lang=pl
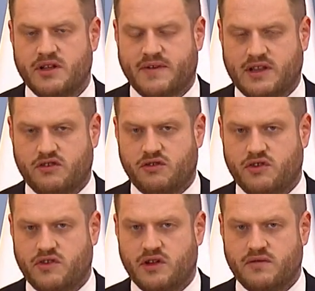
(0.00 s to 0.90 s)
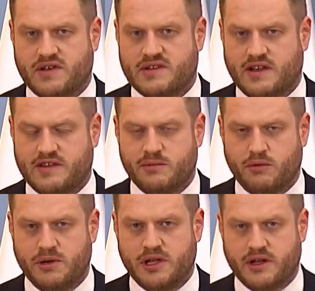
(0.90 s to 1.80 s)
2000 nowych stacji
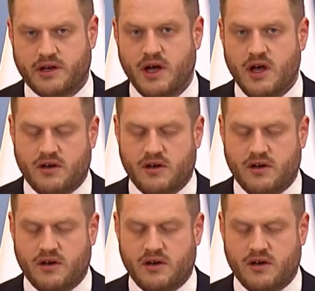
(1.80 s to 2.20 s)
mobilnych